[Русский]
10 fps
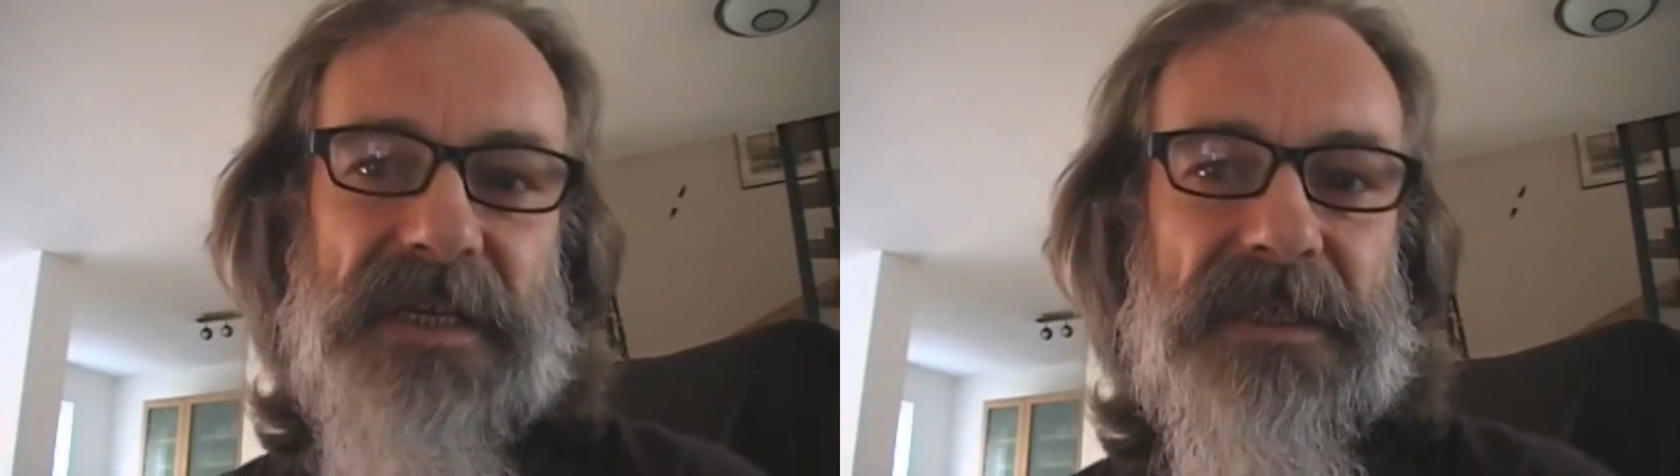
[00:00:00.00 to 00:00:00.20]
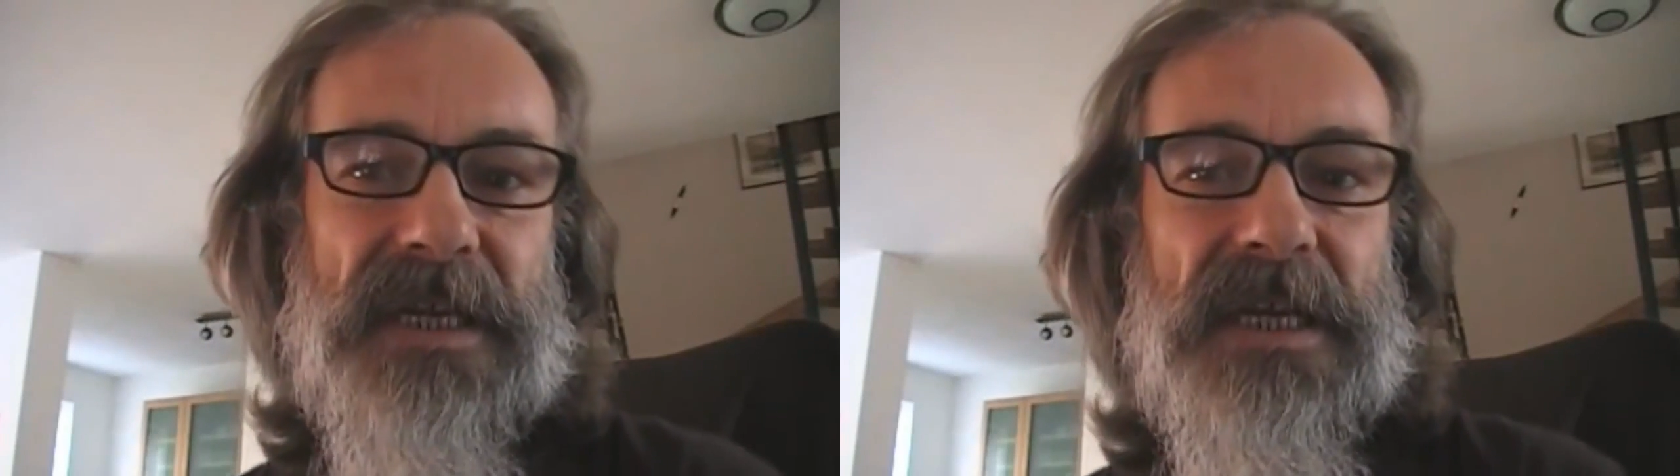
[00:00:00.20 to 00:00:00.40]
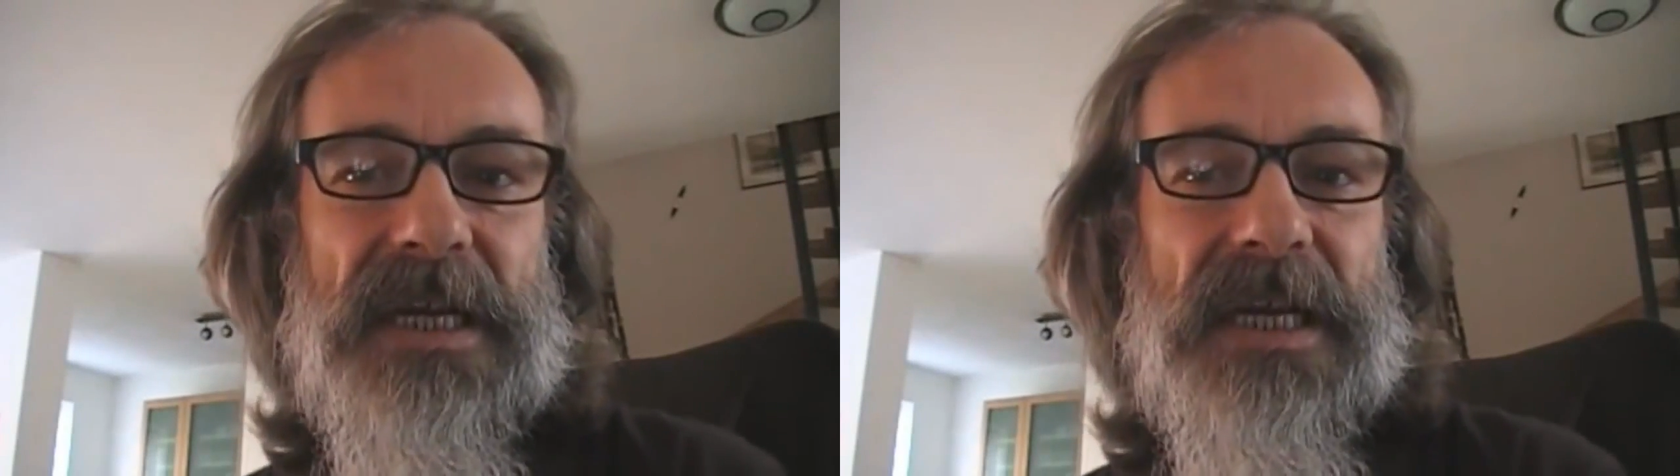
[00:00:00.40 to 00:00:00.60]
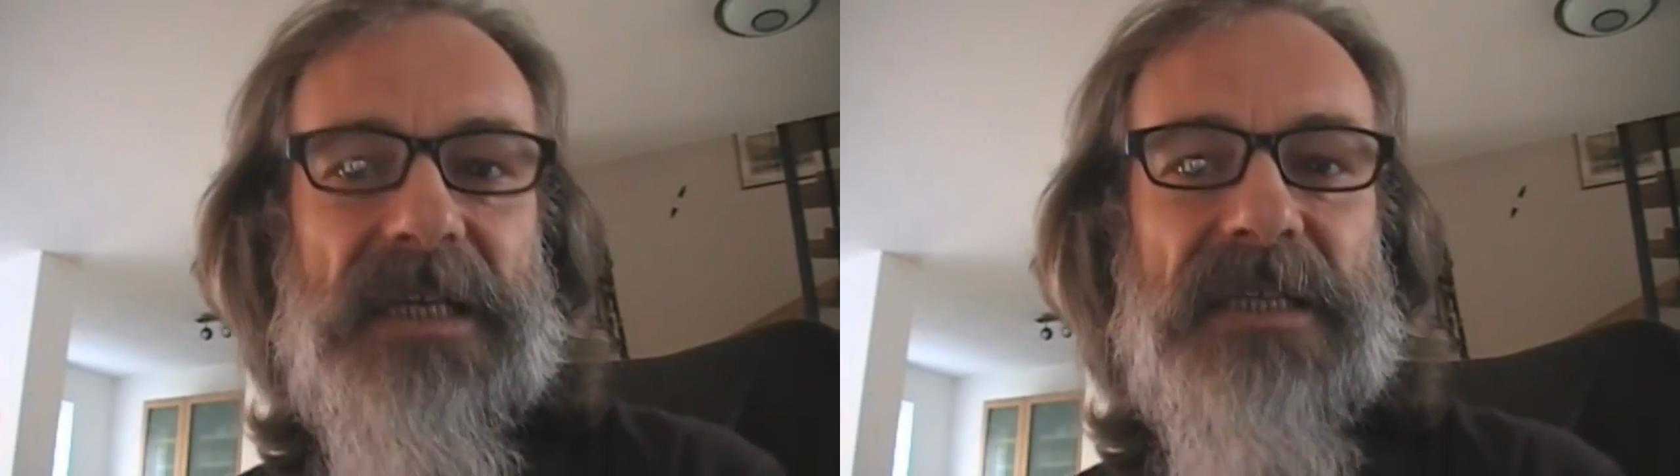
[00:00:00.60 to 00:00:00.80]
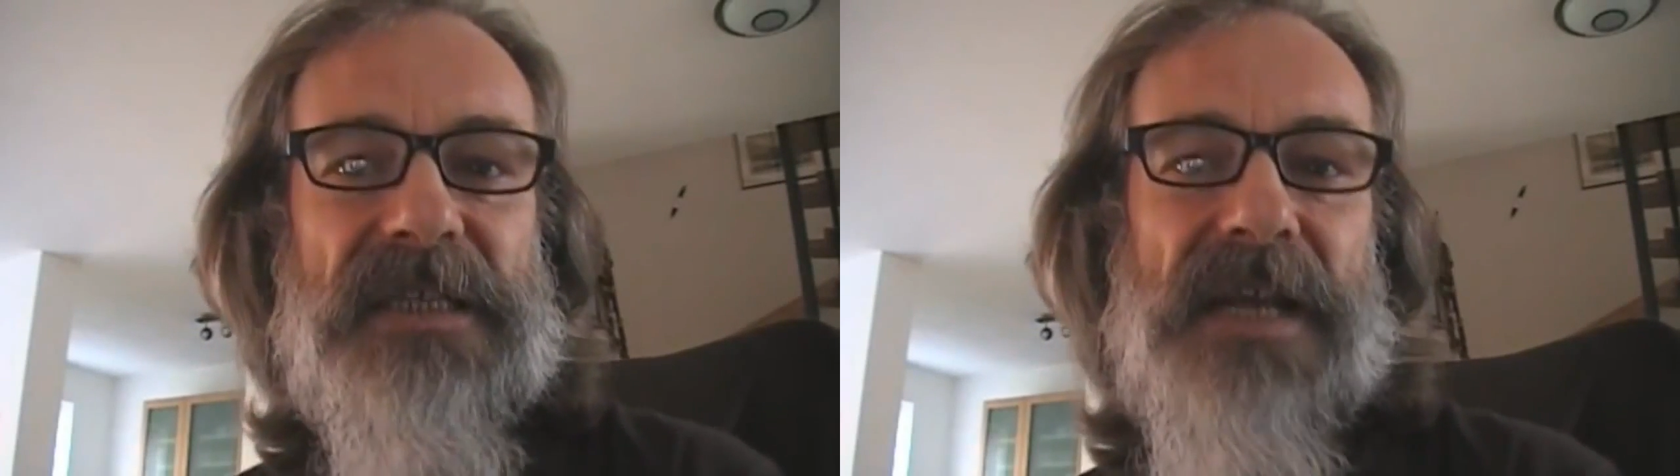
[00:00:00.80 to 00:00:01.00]
душу
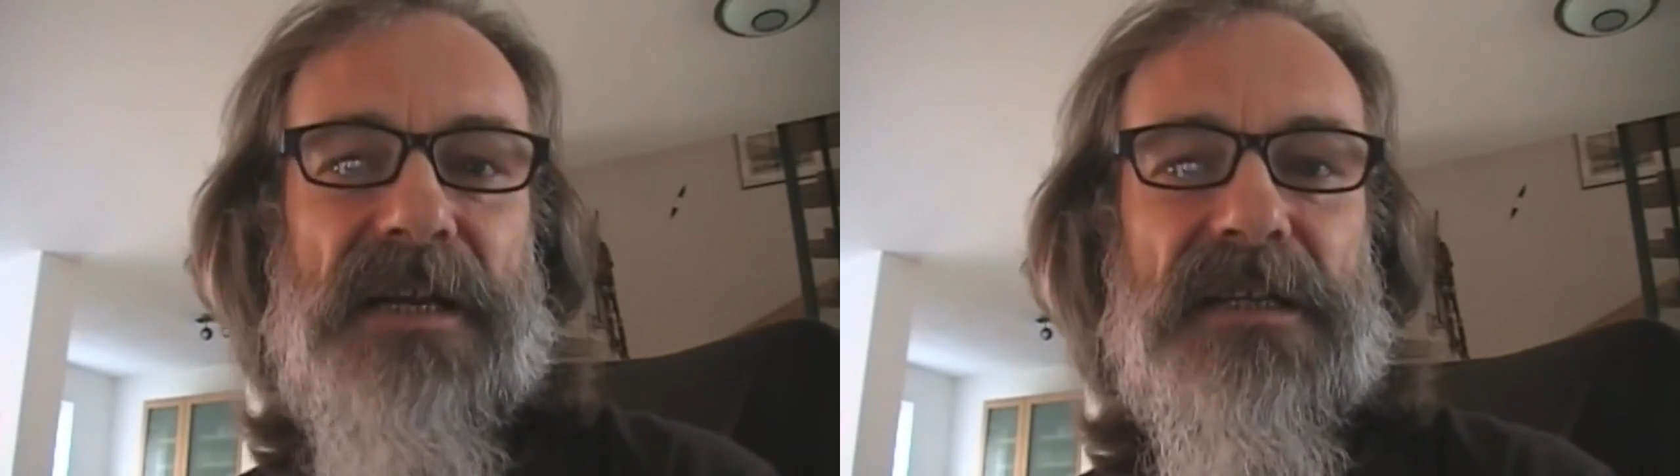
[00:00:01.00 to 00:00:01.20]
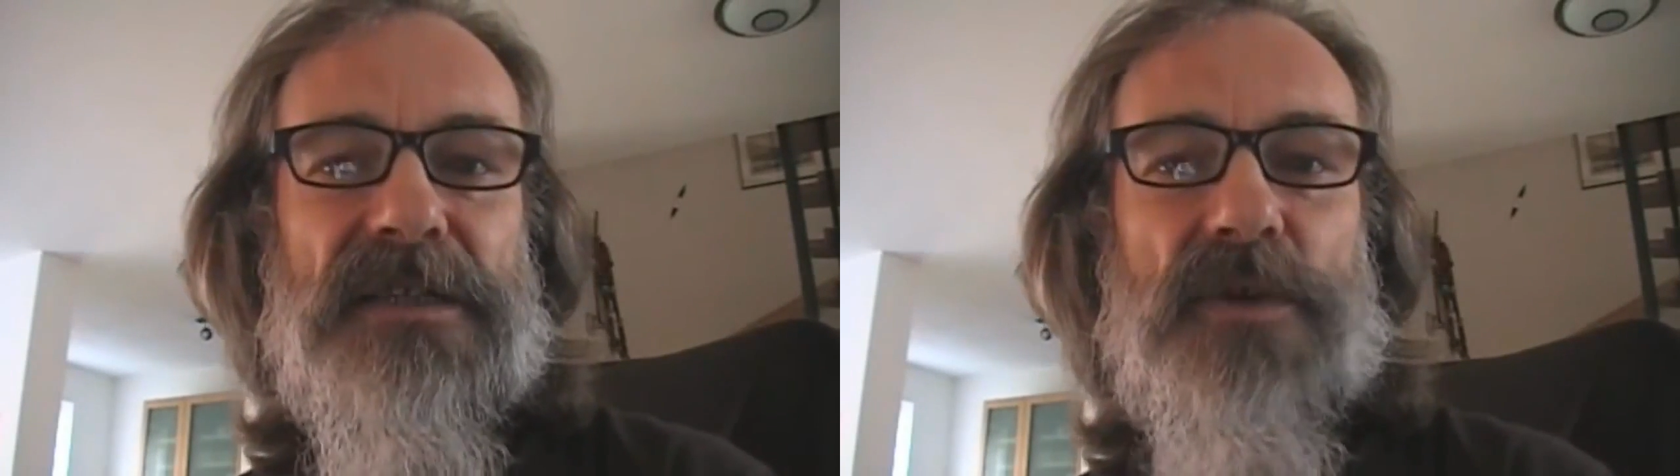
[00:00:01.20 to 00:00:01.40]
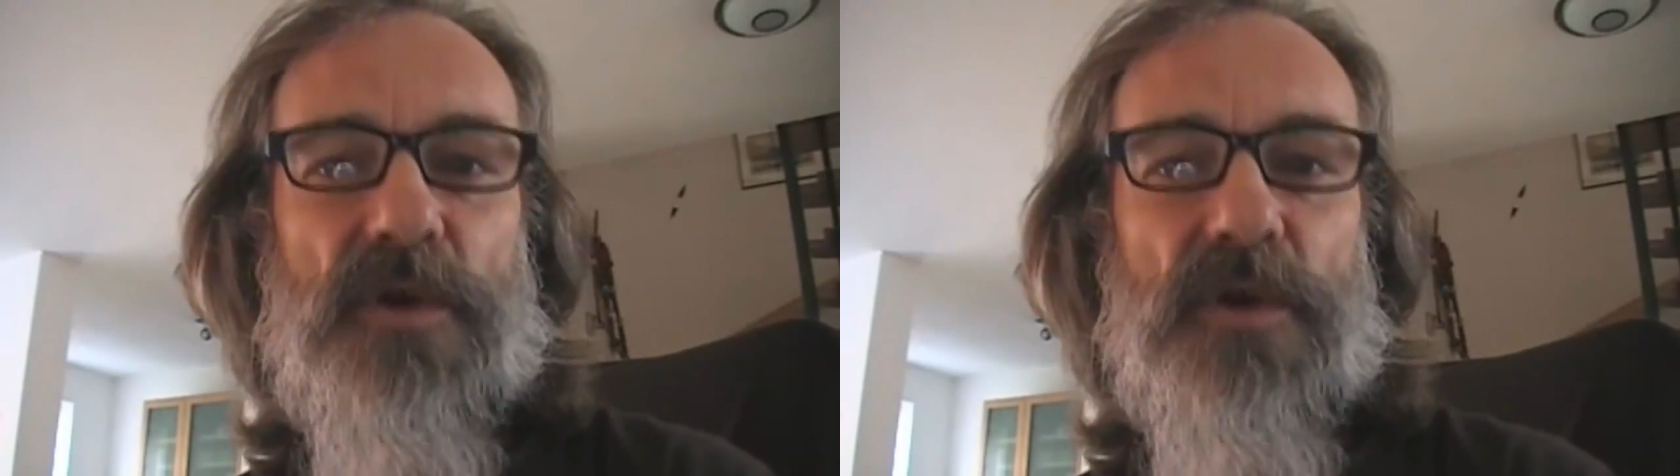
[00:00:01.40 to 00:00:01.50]
русского народа.